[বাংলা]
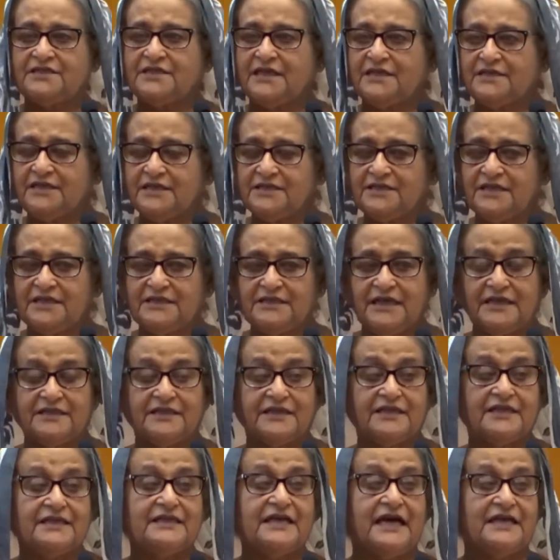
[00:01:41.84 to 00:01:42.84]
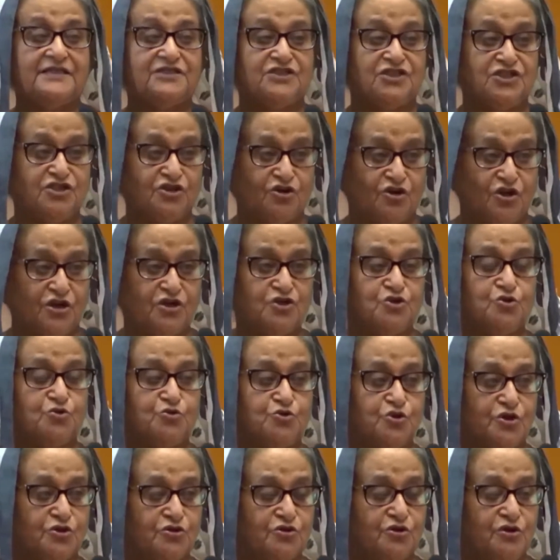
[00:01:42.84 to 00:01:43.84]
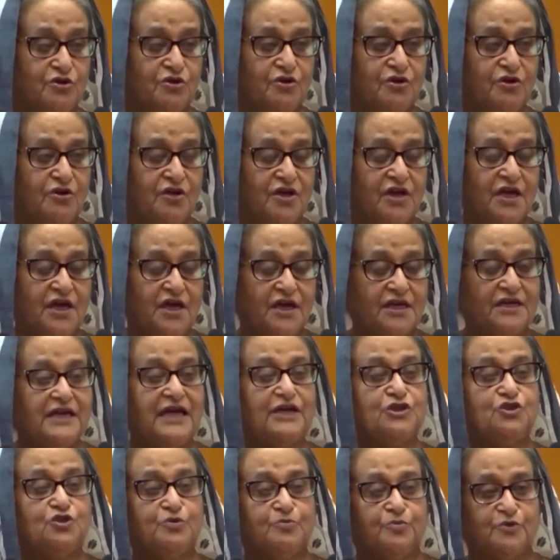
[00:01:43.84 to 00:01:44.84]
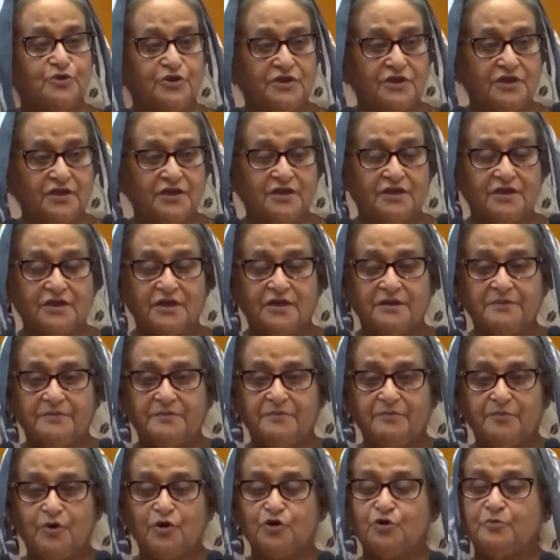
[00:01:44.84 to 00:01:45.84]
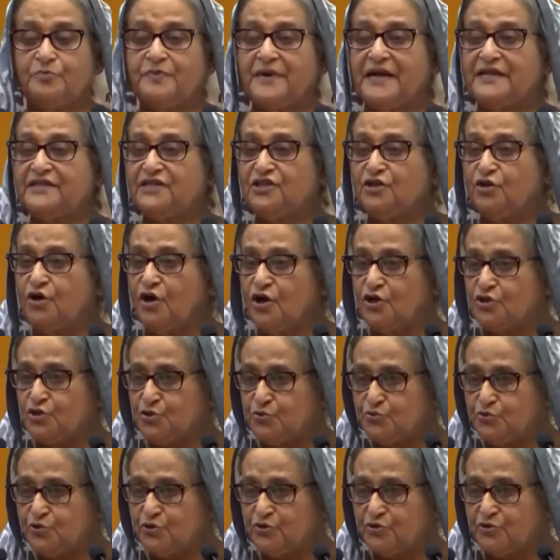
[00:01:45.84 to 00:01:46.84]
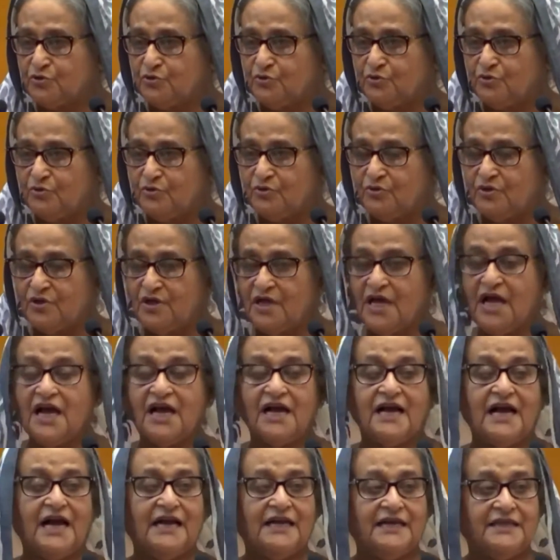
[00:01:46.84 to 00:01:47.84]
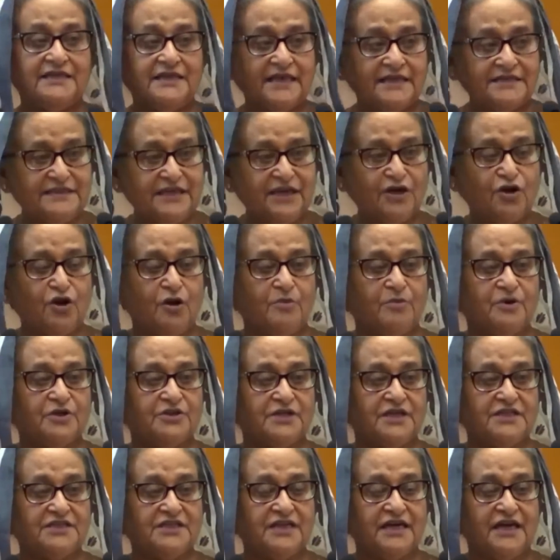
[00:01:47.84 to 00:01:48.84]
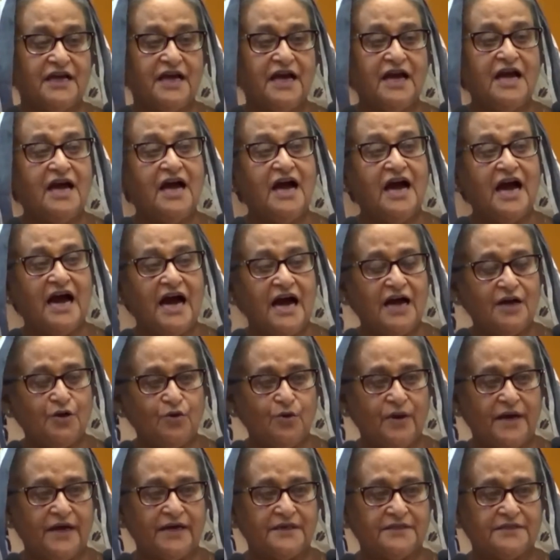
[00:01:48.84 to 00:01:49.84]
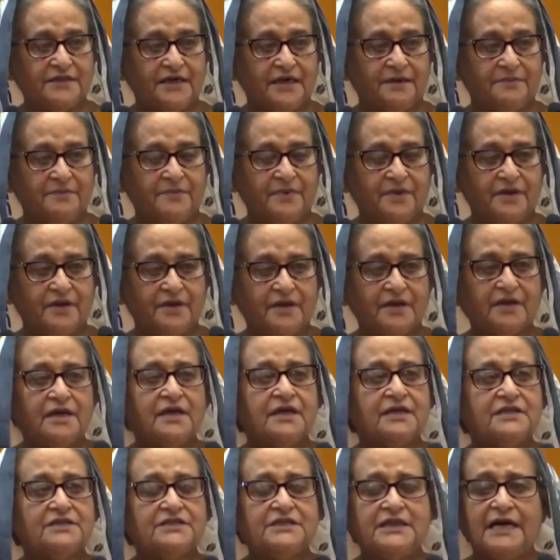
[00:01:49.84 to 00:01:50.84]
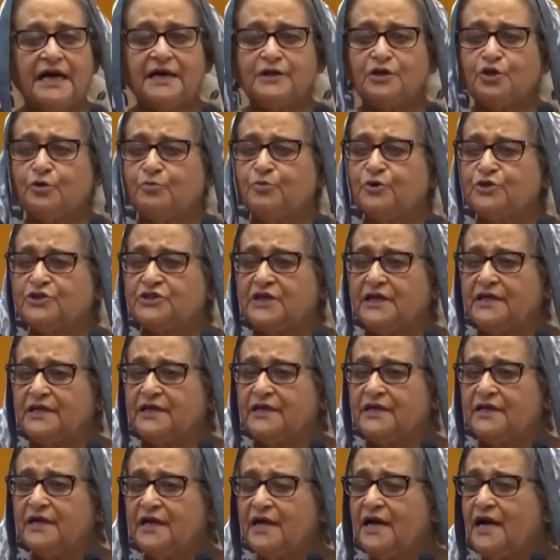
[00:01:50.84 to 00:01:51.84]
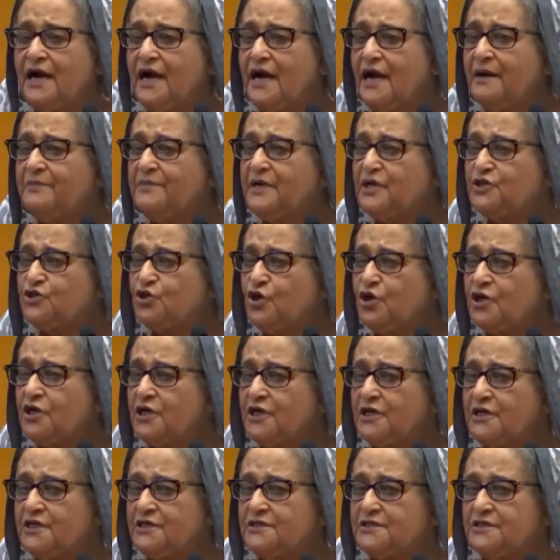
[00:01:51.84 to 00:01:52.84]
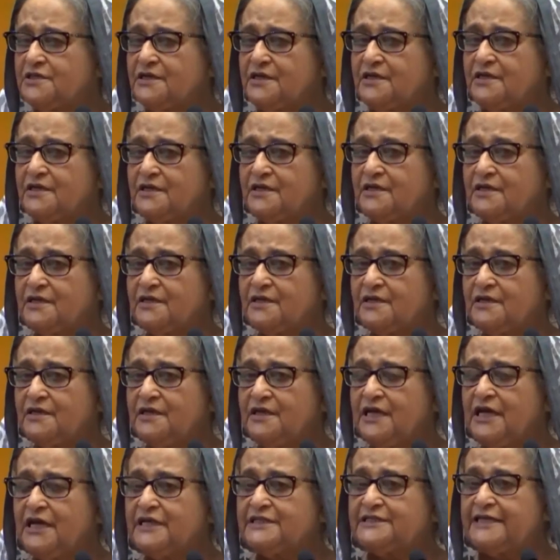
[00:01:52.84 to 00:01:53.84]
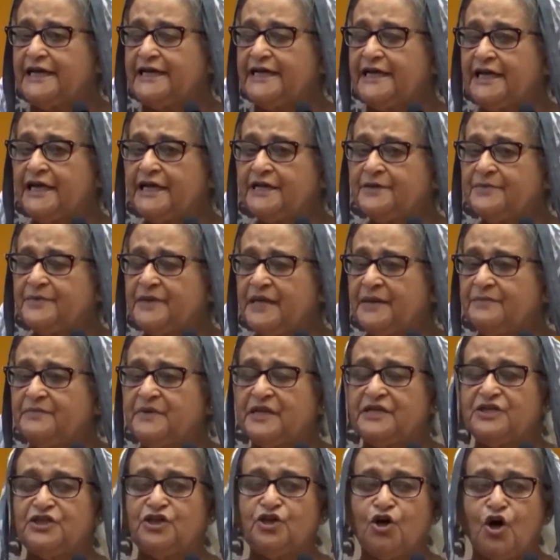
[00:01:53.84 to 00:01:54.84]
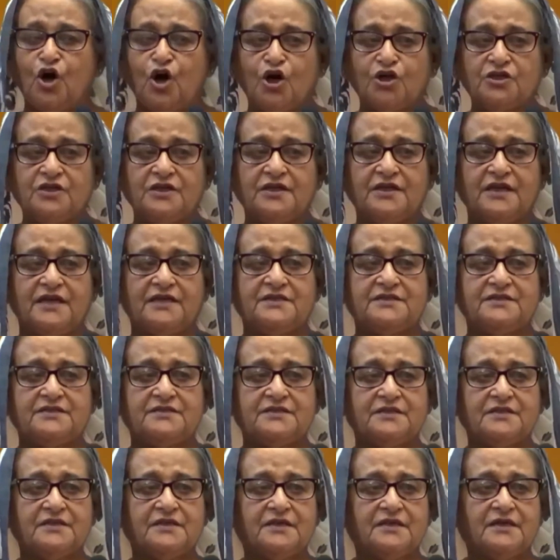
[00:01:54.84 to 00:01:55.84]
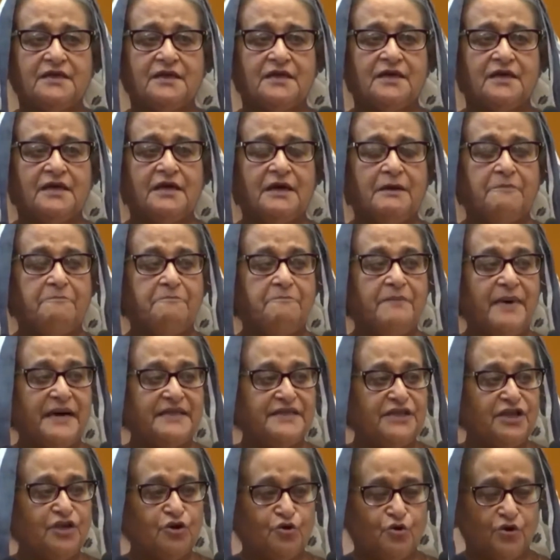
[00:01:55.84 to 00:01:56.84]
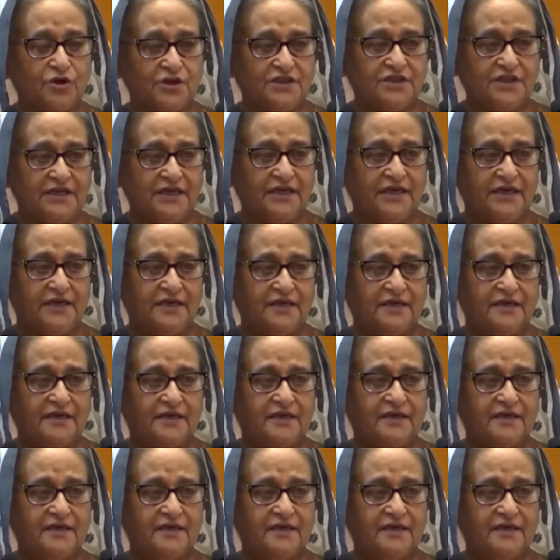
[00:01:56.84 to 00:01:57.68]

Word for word: এরশাদ এসে তাদেরকে রাজনীতি করার সুযোগ দিল রাষ্ট্রপতির পদপ্রার্থী হওয়ার সুযোগ দিল খালেদা জিয়া ক্ষমতা এসে আরও এক ধাপ ছিয়ানব্বই সালে আমরা সরকারে এসে সেই ইনডেমনিটি অর্ডিন্যান্স বাতিল করে দিয়ে